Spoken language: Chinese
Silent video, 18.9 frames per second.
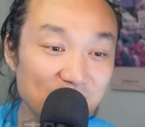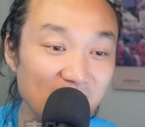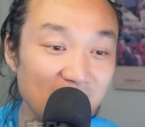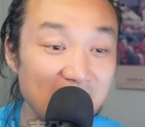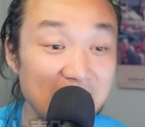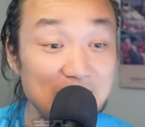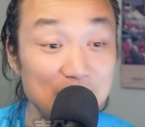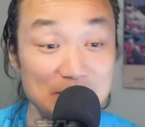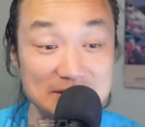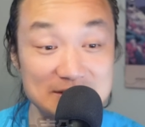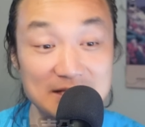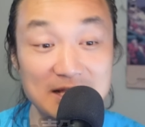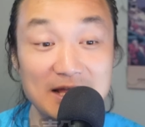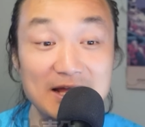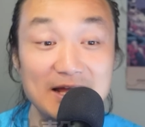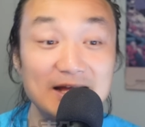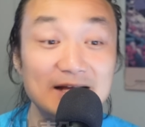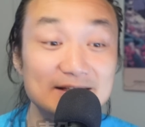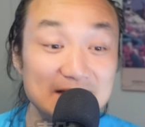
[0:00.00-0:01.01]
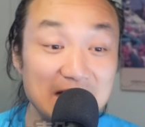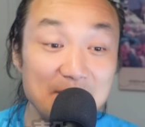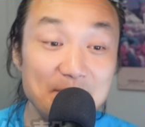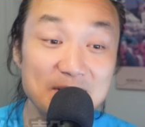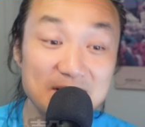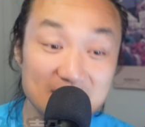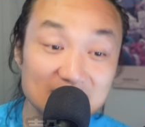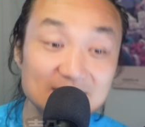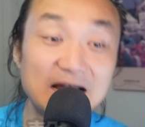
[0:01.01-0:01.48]
anyways，她
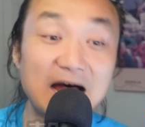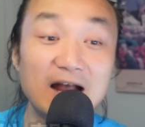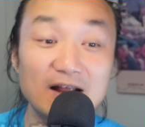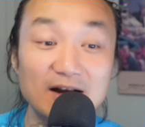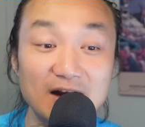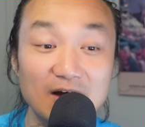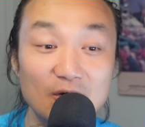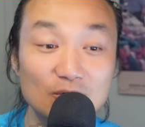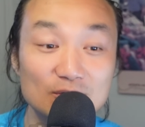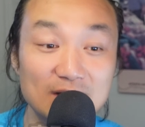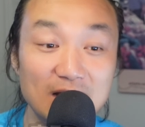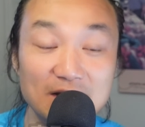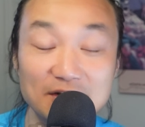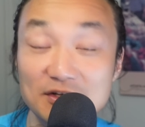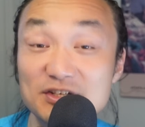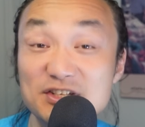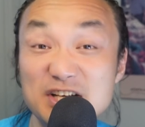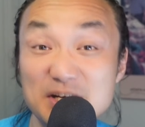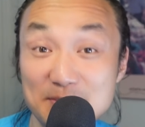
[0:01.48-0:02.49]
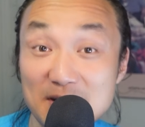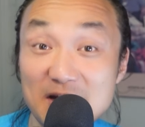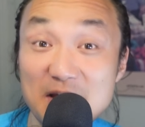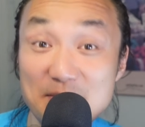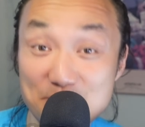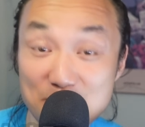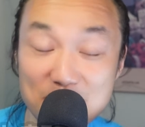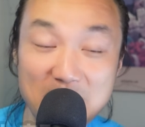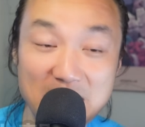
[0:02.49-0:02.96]
被人打了，然后她可能心里面
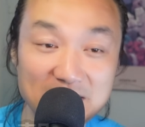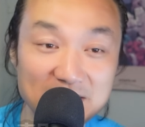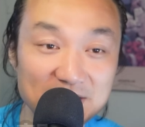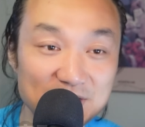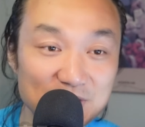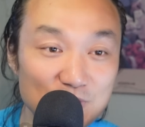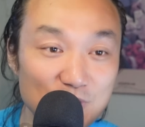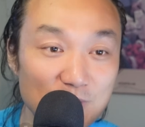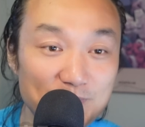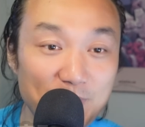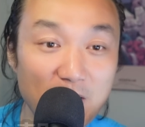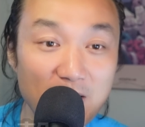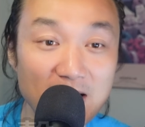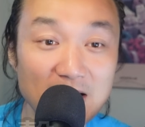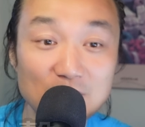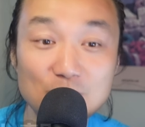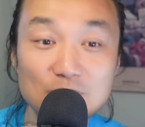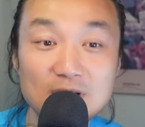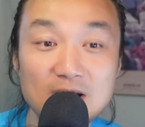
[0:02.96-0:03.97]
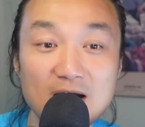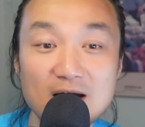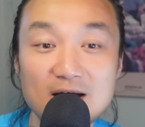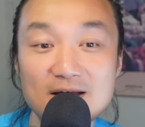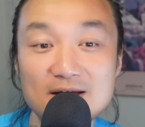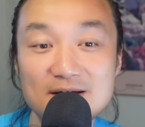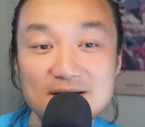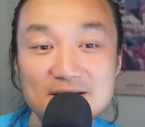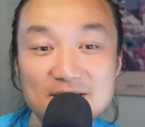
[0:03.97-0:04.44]
很不满意，结果保安对
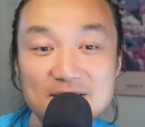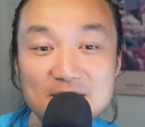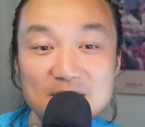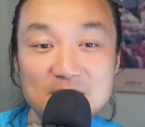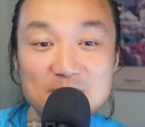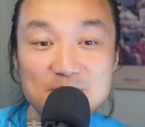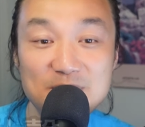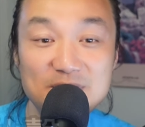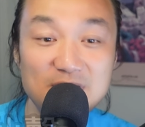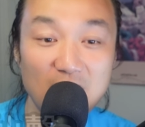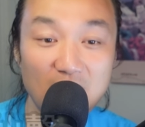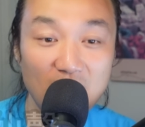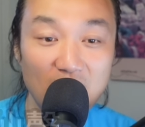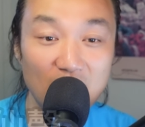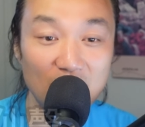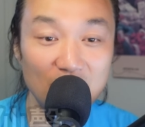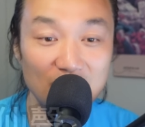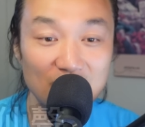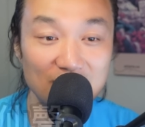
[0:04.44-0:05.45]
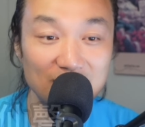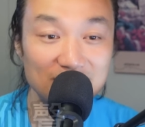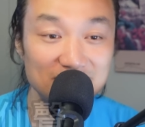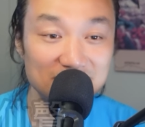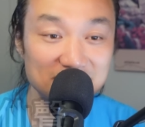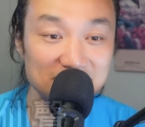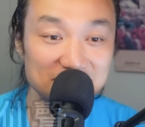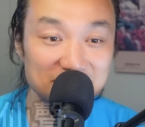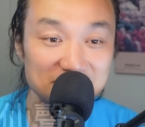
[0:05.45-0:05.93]
她比较
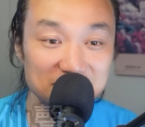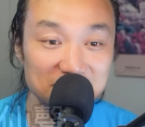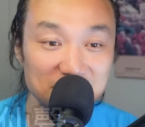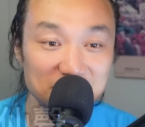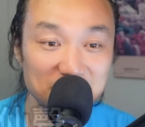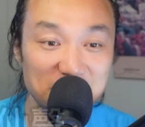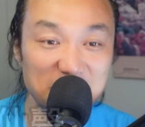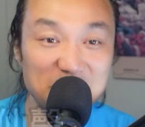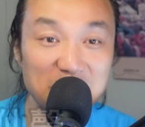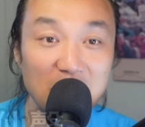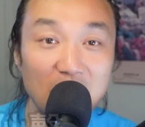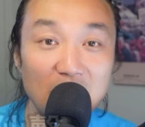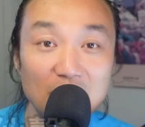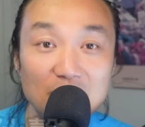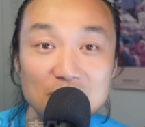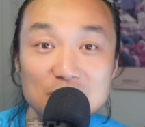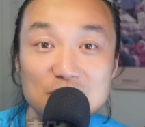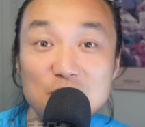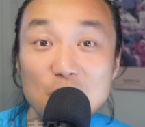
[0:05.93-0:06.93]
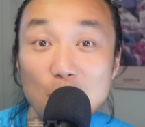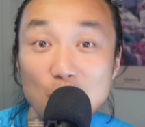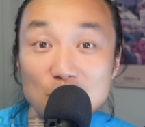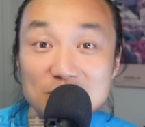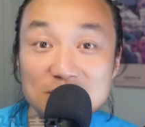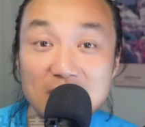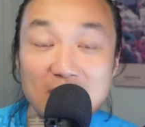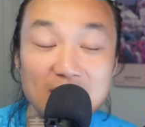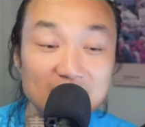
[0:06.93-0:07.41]
比较
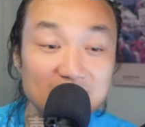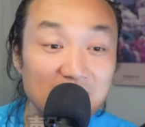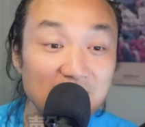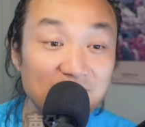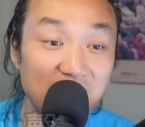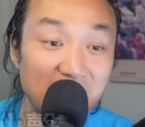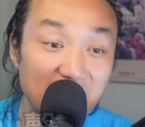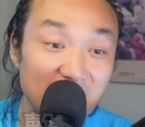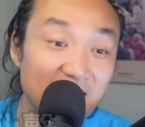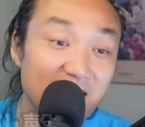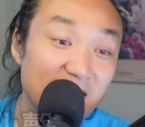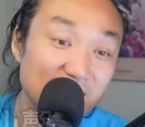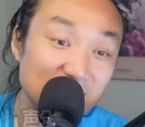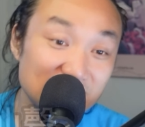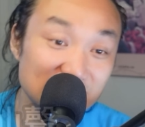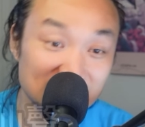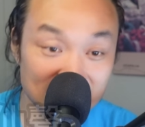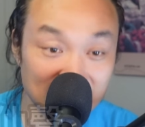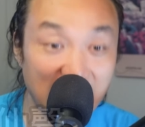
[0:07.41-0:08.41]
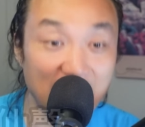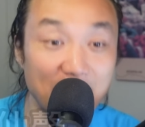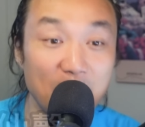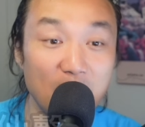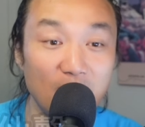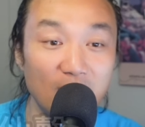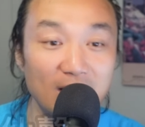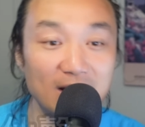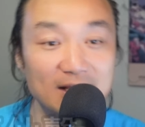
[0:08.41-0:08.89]
友善，她反而还打
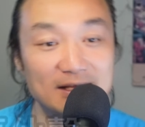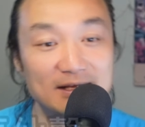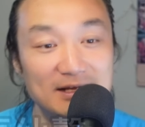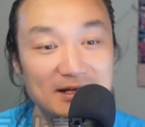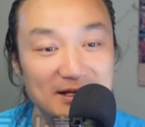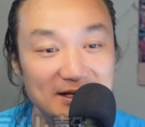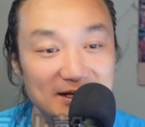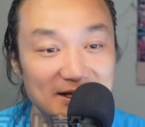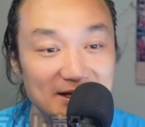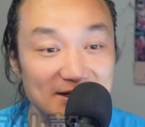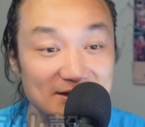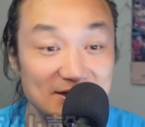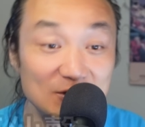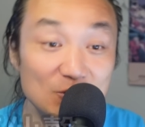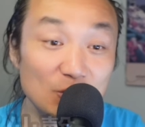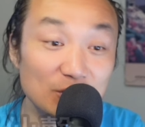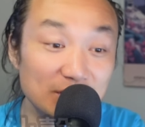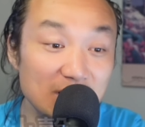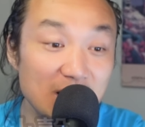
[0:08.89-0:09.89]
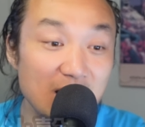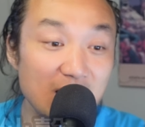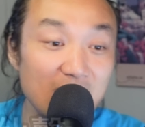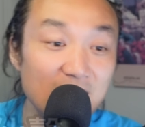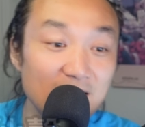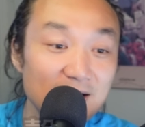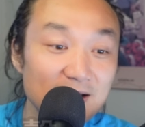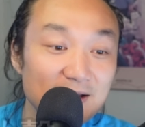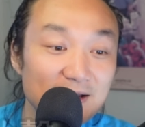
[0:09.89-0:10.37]
保安，结果你看
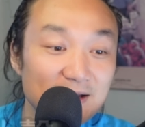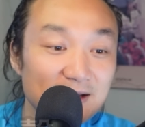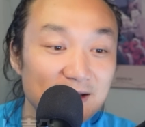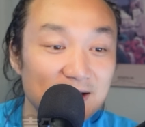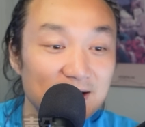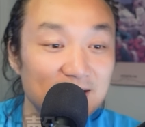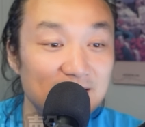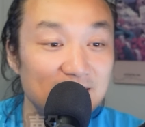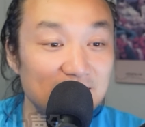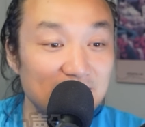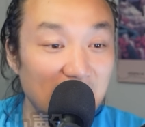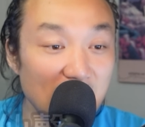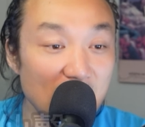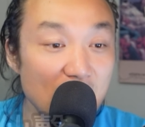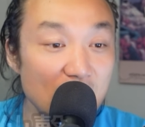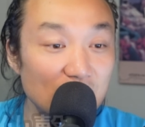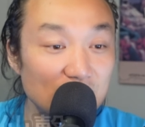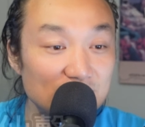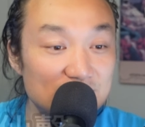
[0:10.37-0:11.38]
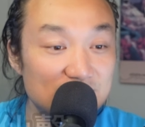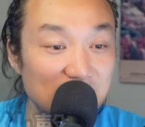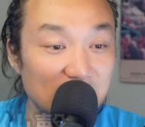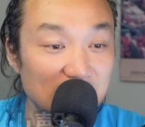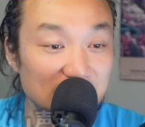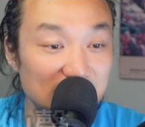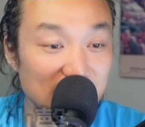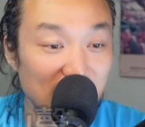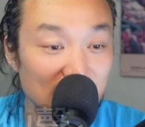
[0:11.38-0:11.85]
啊。然后
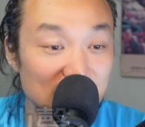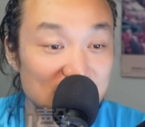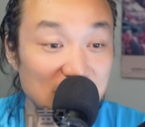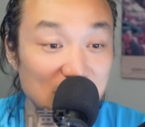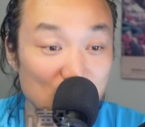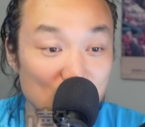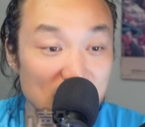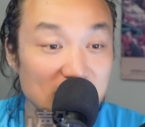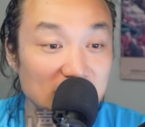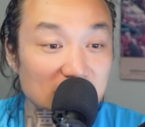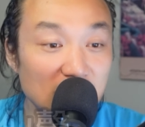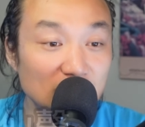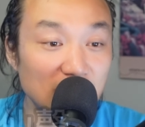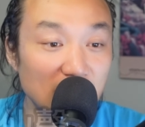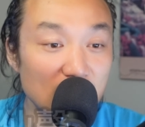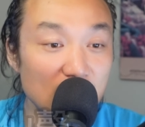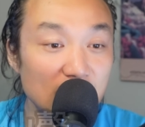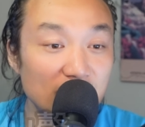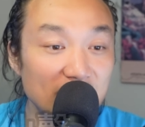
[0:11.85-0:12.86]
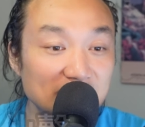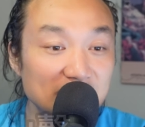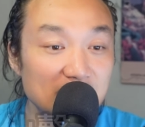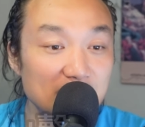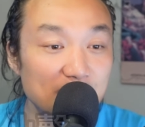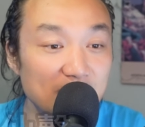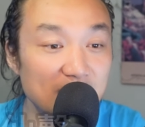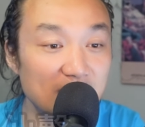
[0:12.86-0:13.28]
警察警员到场后，发现被